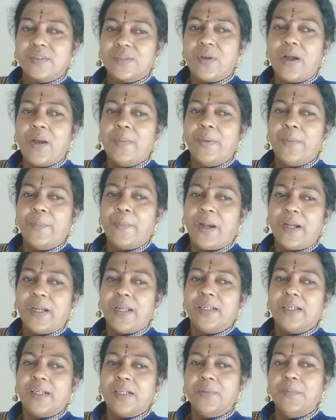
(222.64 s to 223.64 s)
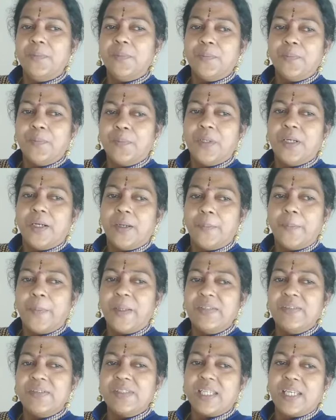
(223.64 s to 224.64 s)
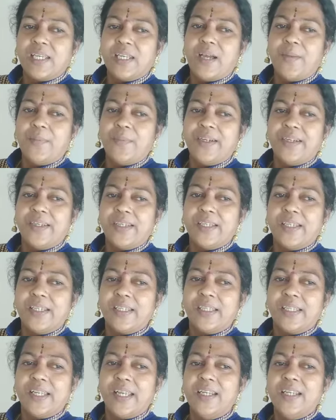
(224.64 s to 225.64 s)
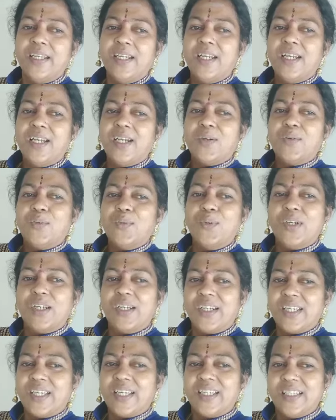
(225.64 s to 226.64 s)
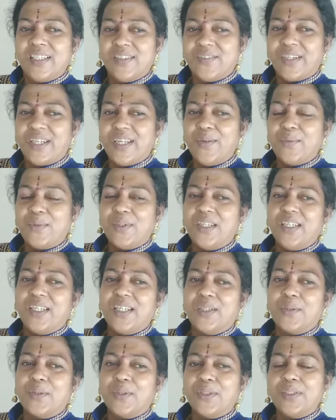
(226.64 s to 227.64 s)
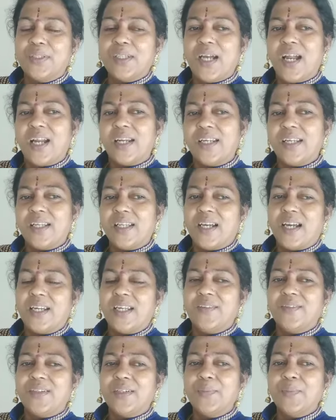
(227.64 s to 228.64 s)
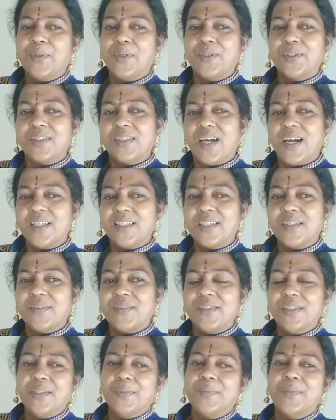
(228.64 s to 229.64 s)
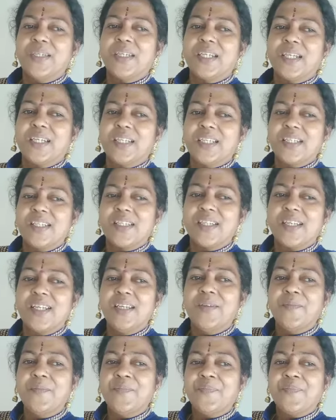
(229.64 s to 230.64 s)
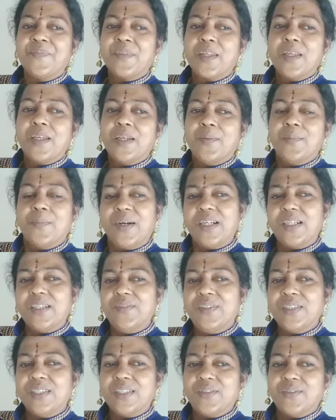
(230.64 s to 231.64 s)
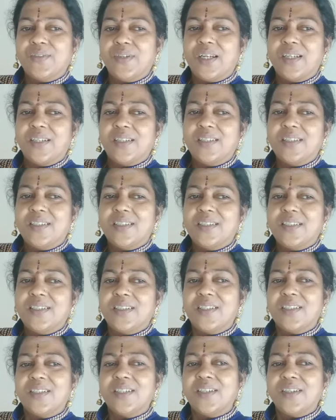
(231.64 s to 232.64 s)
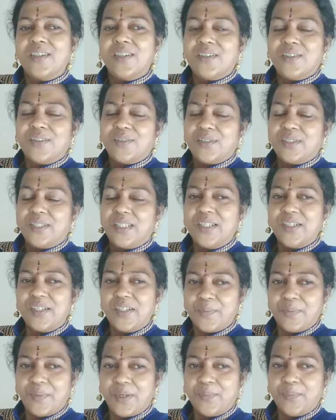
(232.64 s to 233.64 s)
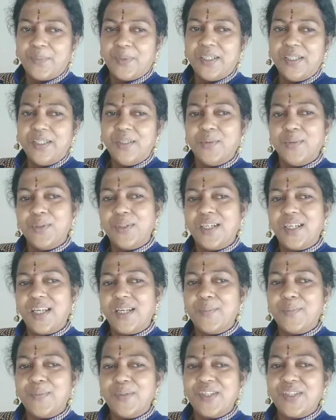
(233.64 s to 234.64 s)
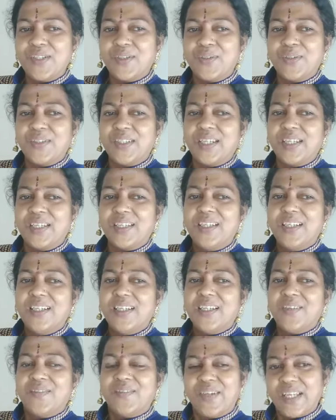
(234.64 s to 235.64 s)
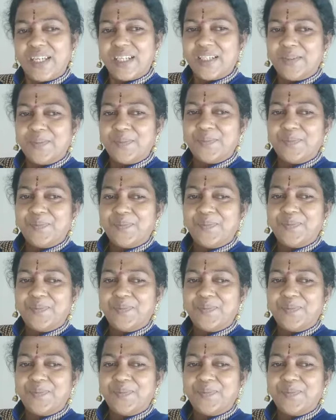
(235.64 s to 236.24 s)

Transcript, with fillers: சுவாமி பாடல்களும் பதிவு செய்யலாம் என்று இருக்கிறேன் உங்களுடைய இதுவரை நீங்கள் கொடுத்த அனை அனைவரும் கொடுத்த ஆதரவுக்கு மிக்க நன்றி மகிழ்வுத்துவாள் என்றும் அன்புடன் உங்கள் அன்பு சகோதரி வணக்கம்